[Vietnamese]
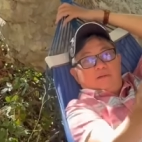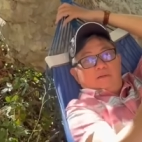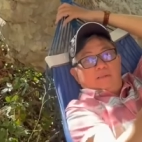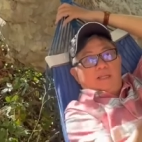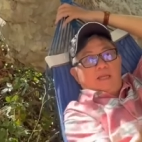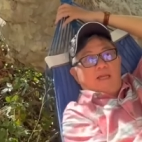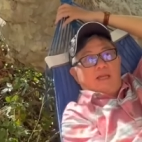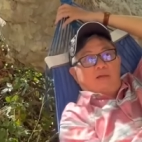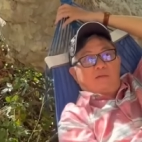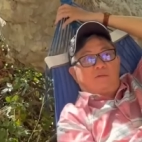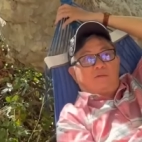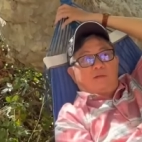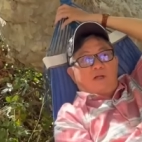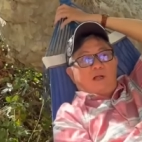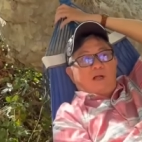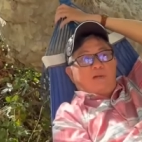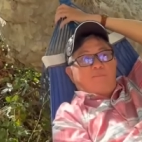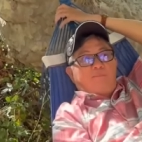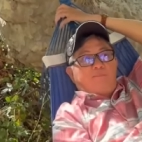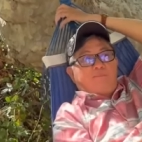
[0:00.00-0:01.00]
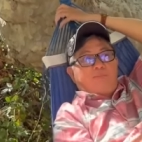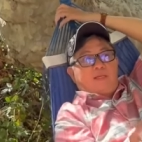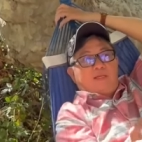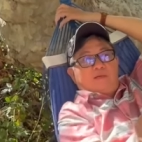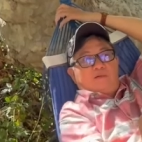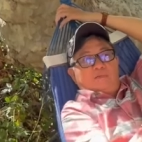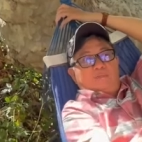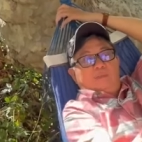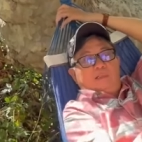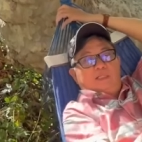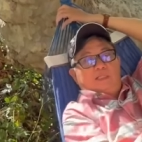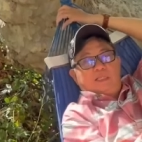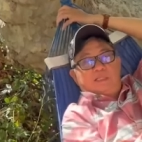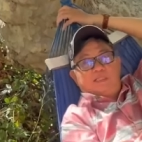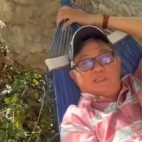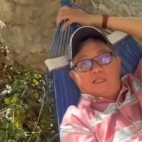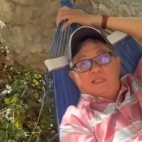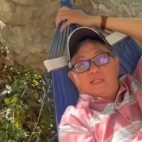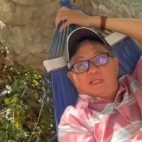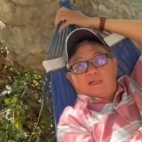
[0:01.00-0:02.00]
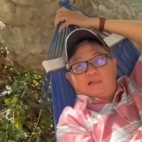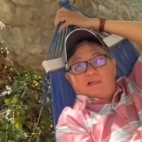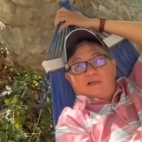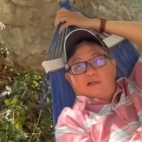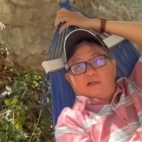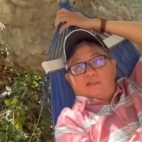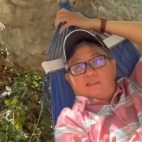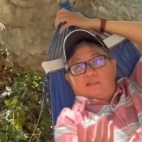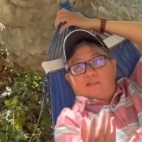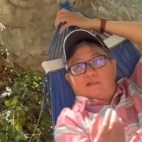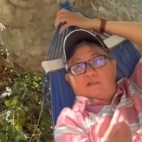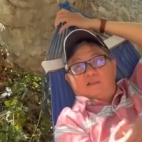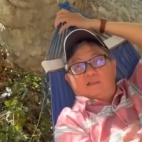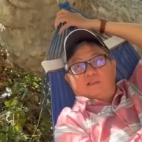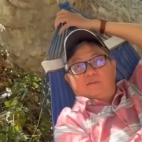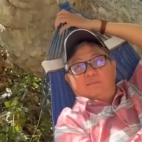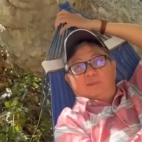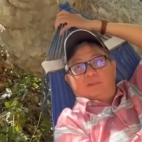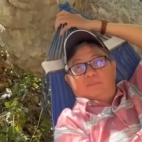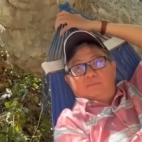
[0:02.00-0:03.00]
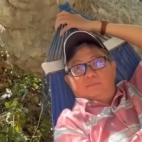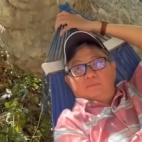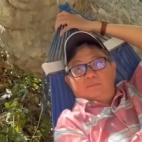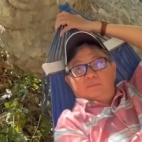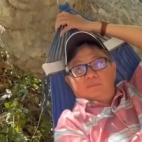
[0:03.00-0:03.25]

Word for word: nhà của con đã đâu có mượn địa chỉ nhà con người ta nói tùm lum